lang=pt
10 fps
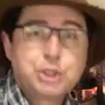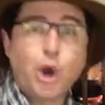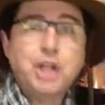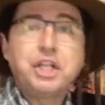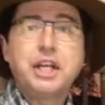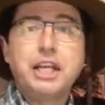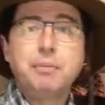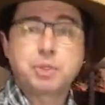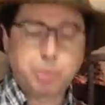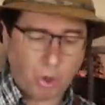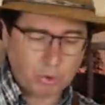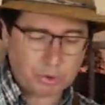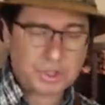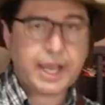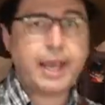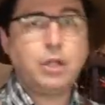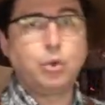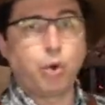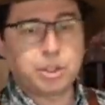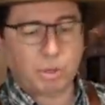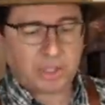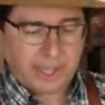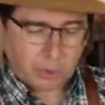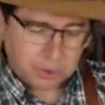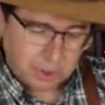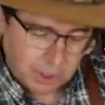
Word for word: Short ribs prontos em dois modelos.